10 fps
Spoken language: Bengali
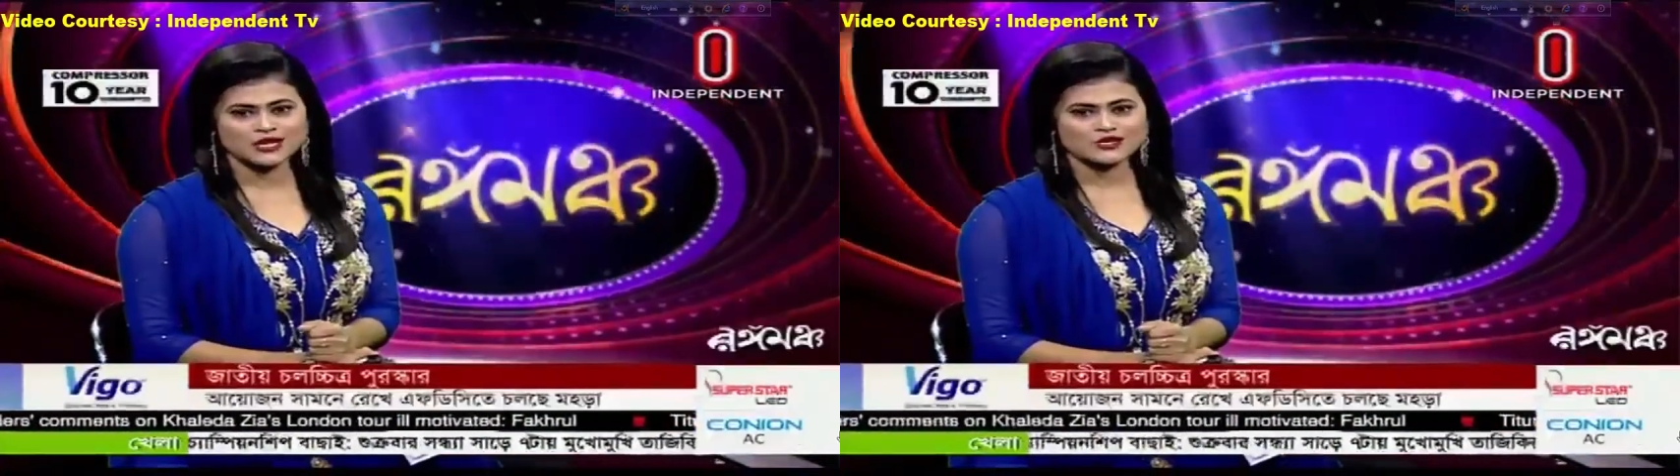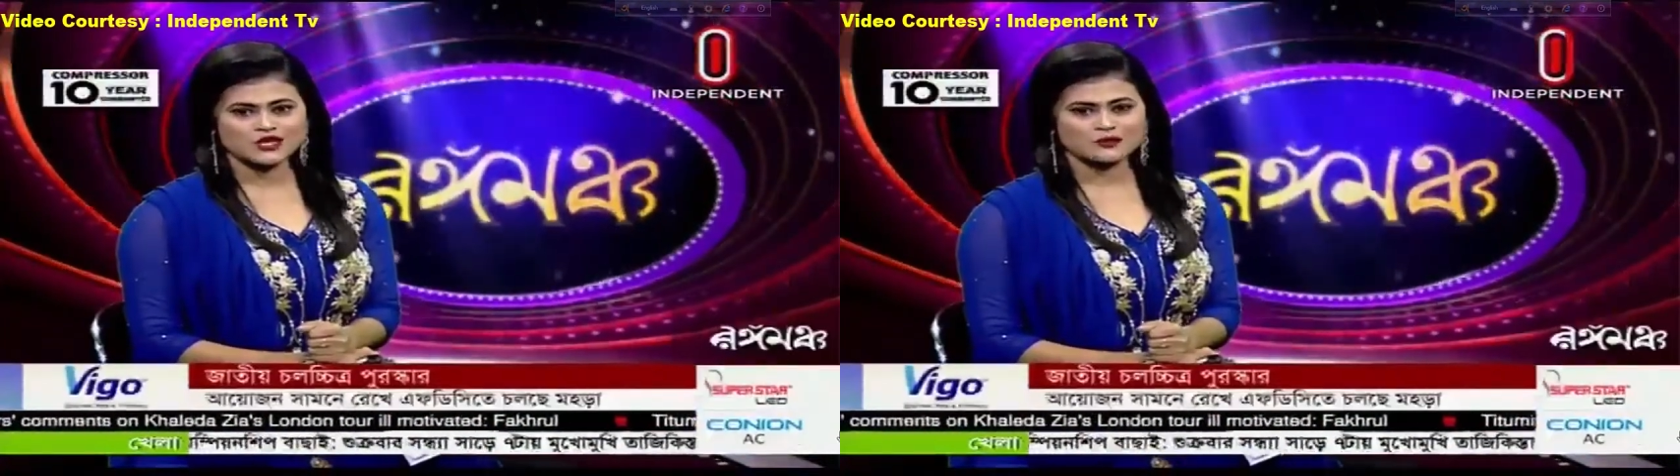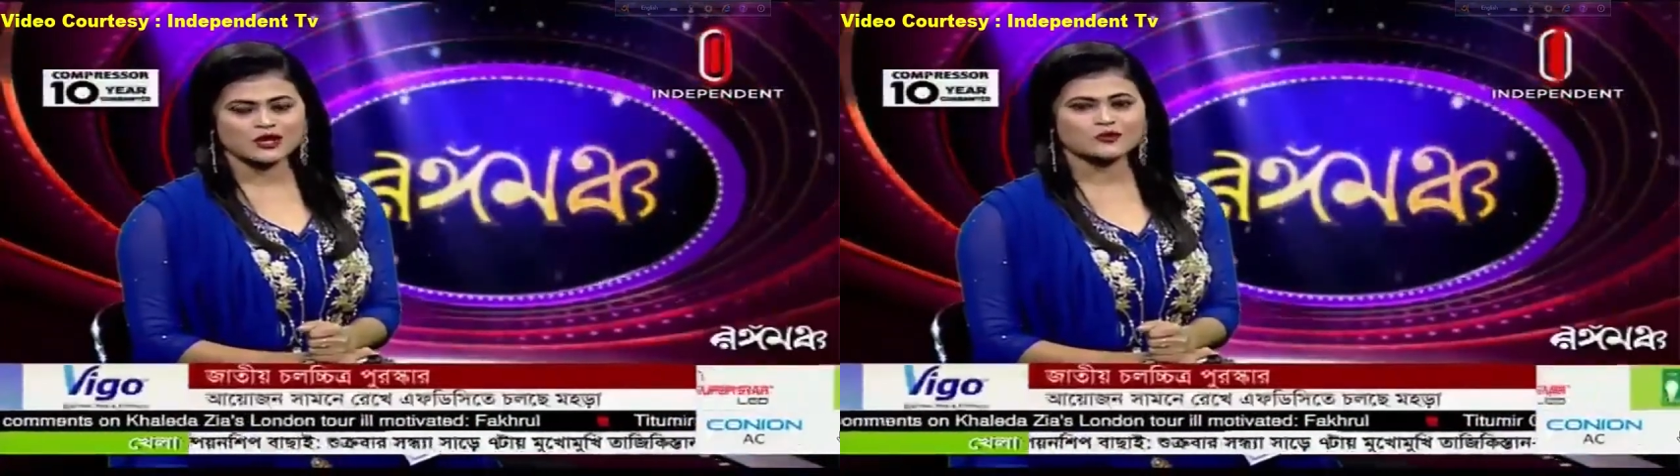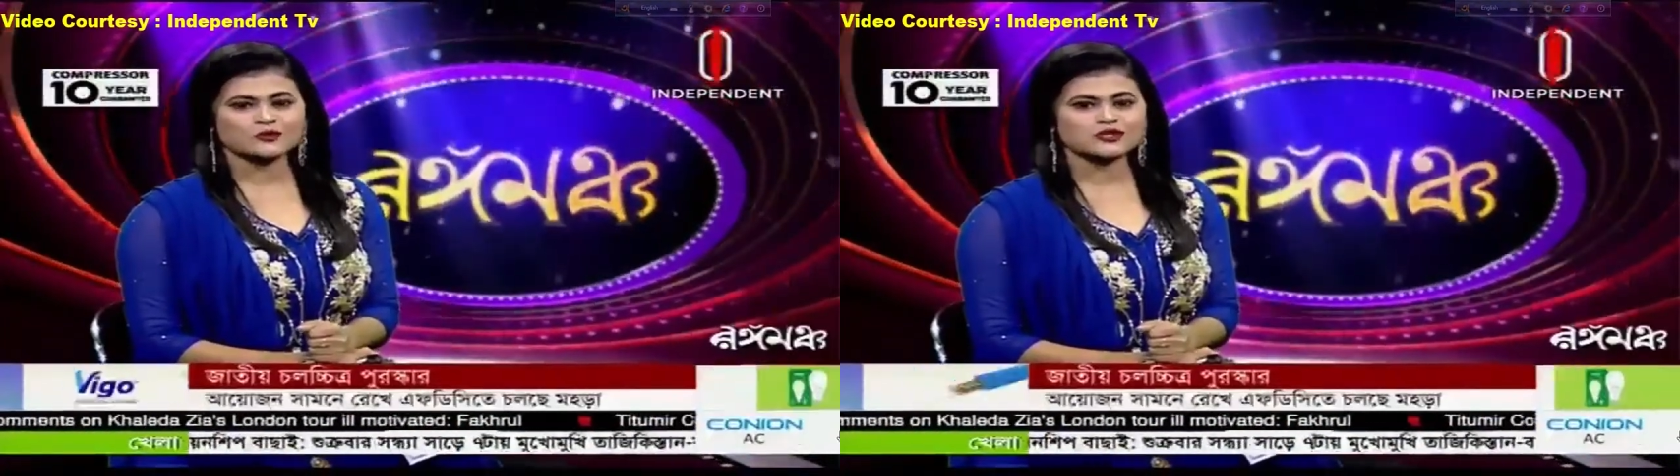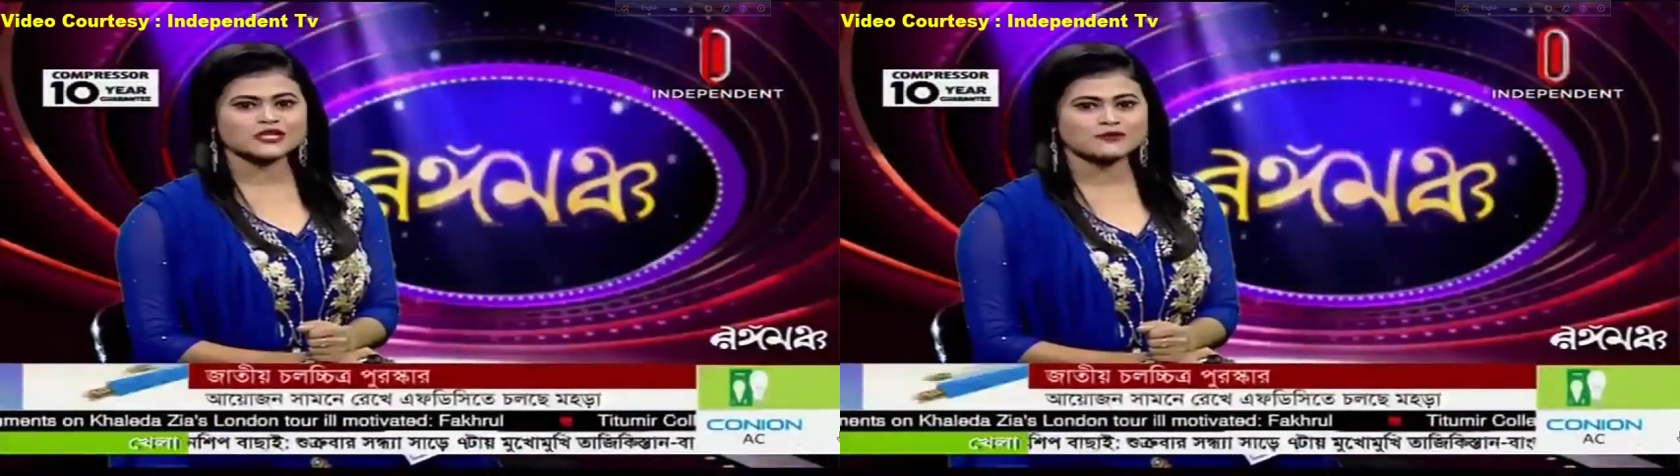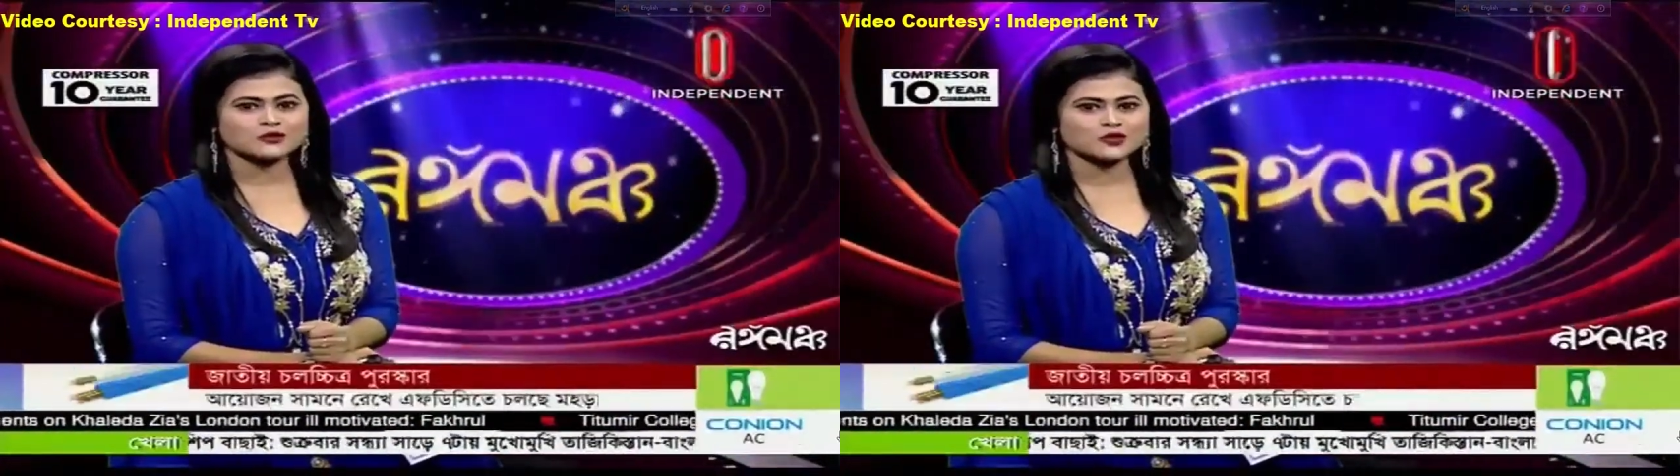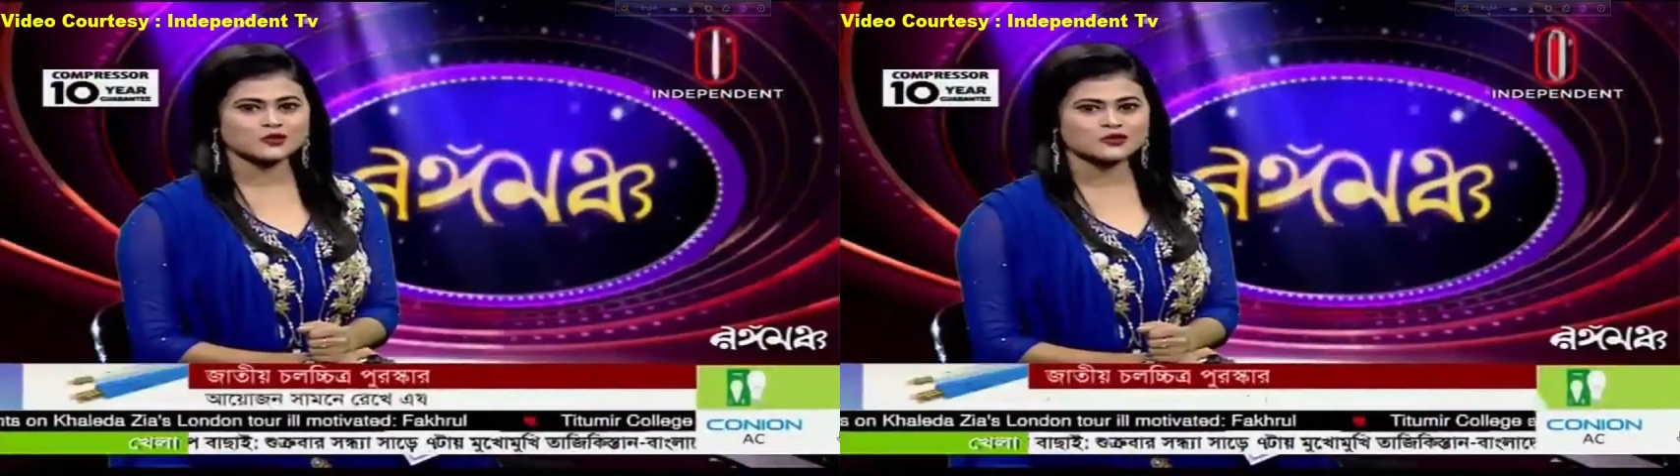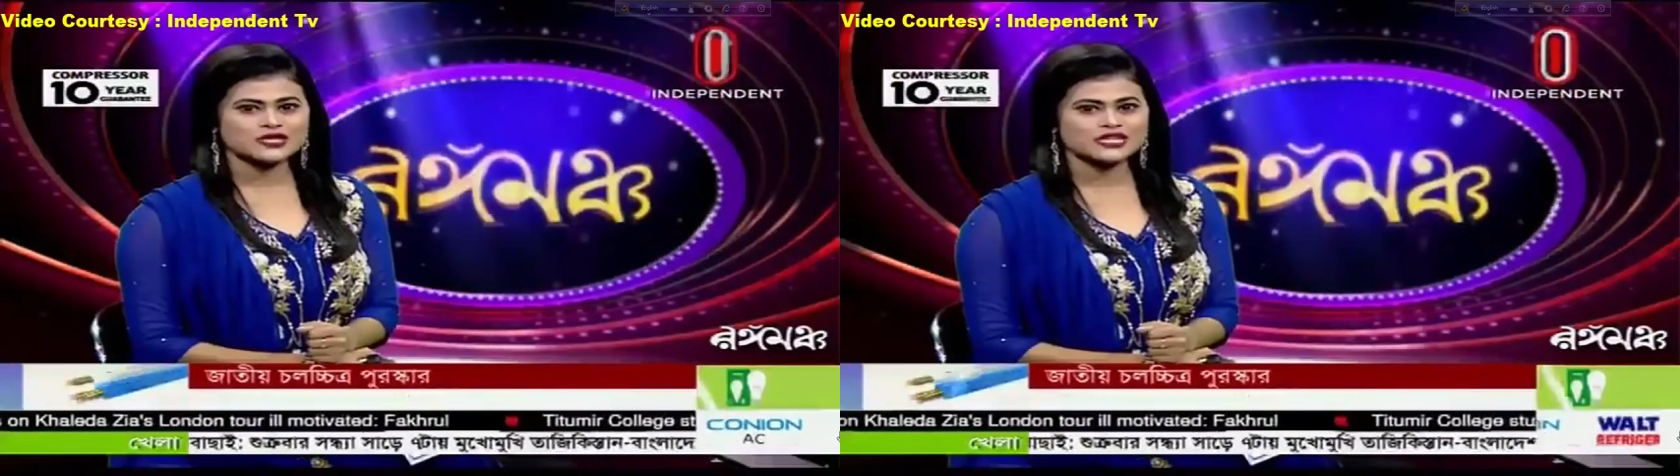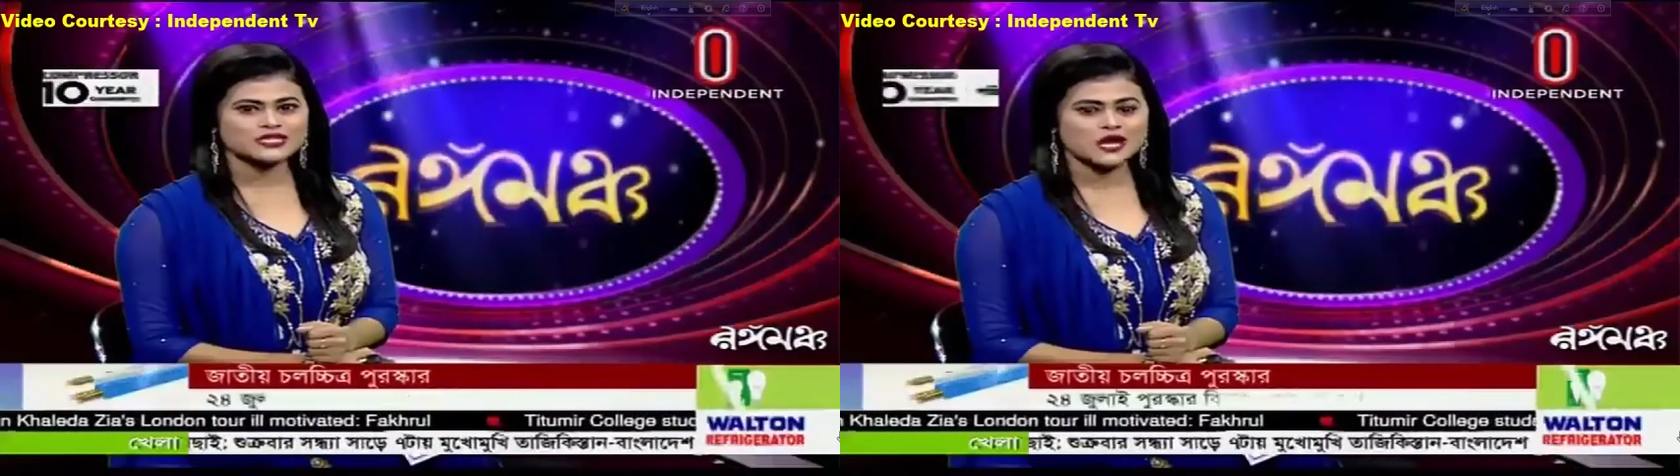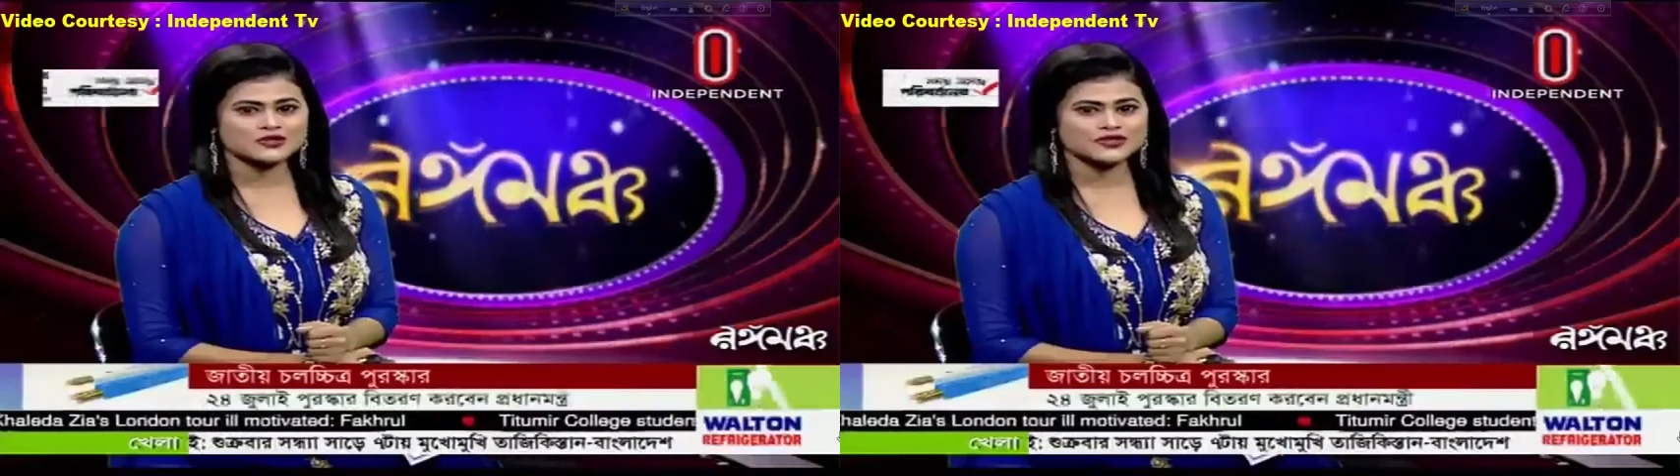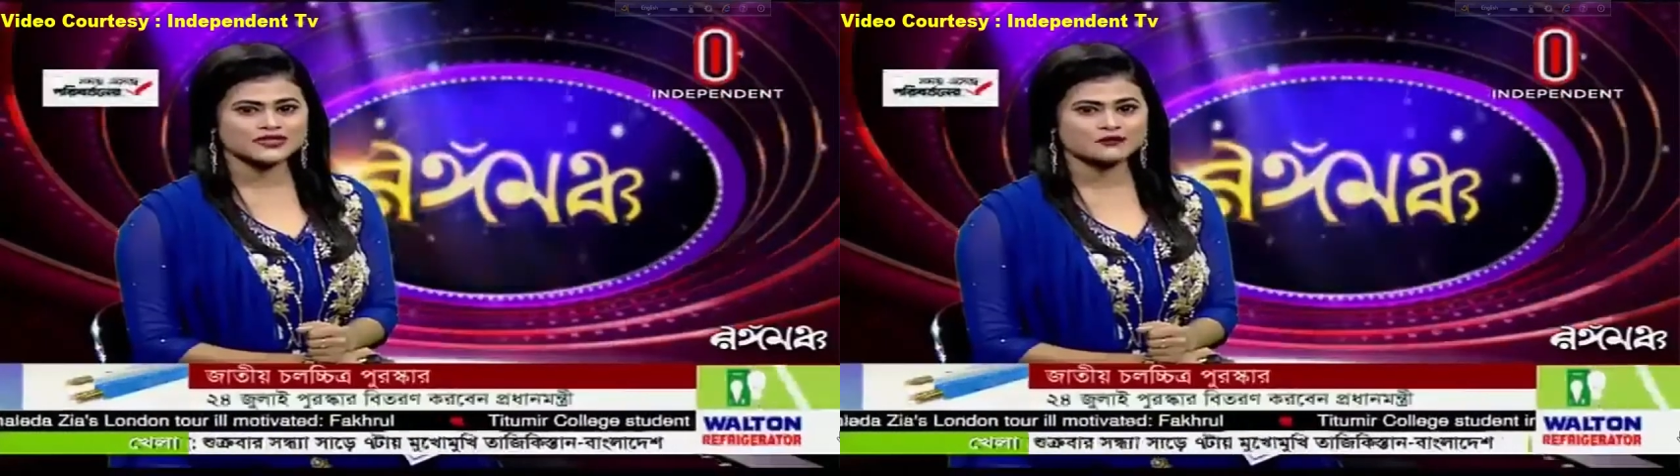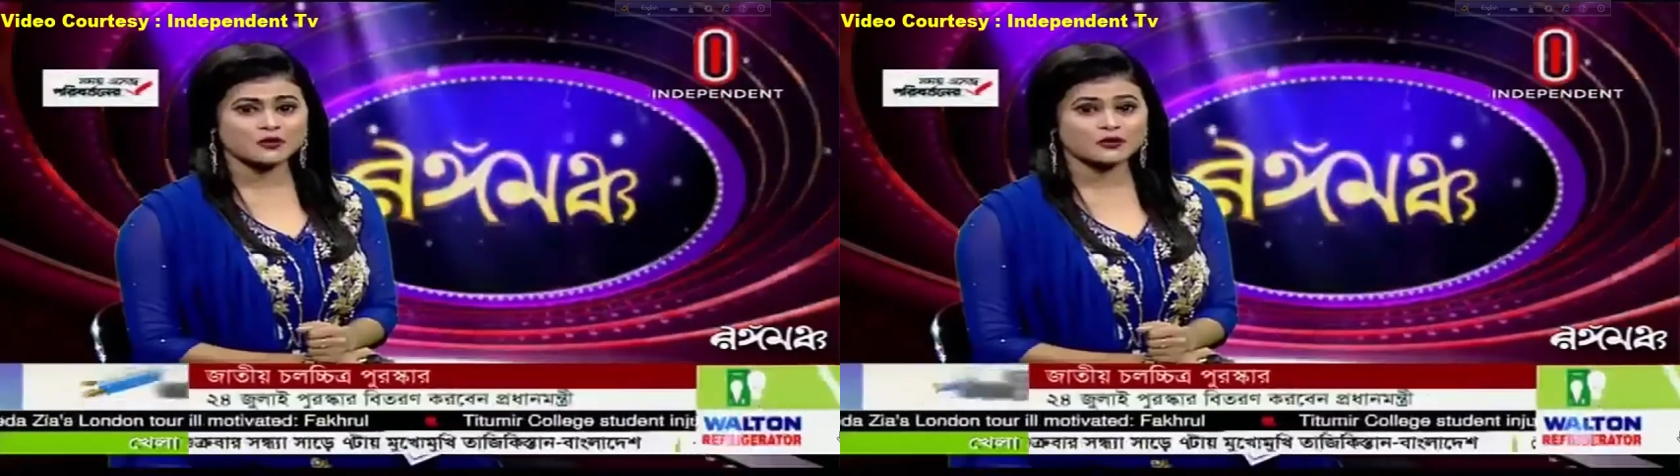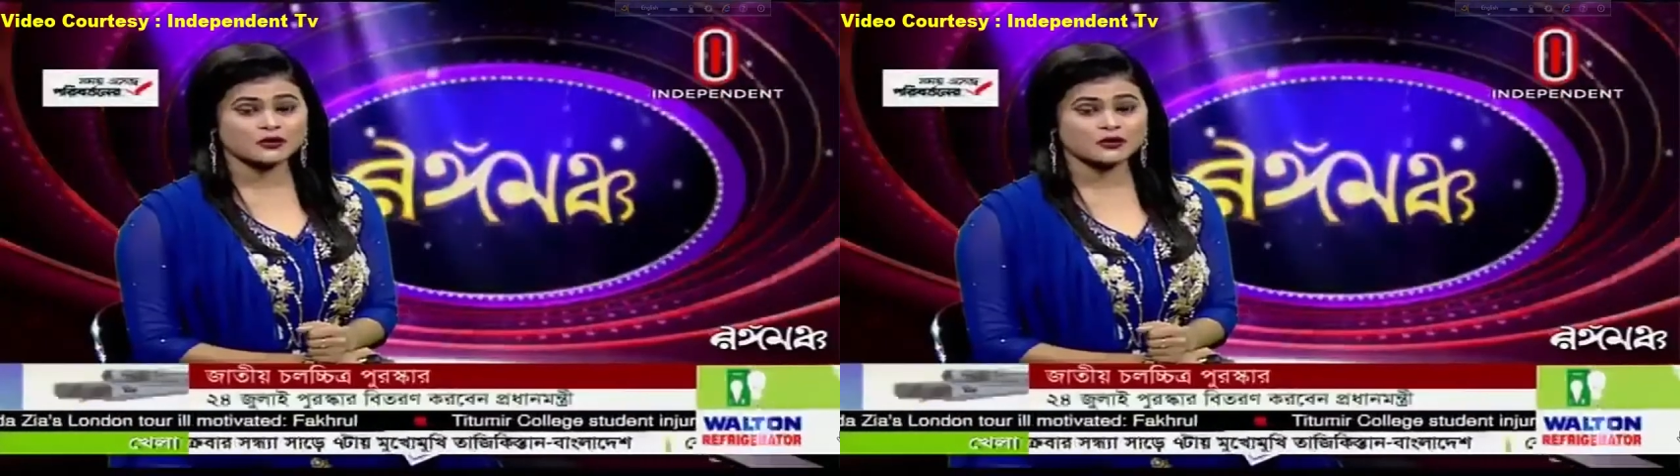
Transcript: জমকালো পুরস্কার প্রদান অনুষ্ঠানে সাংস্কৃতিক পর্বের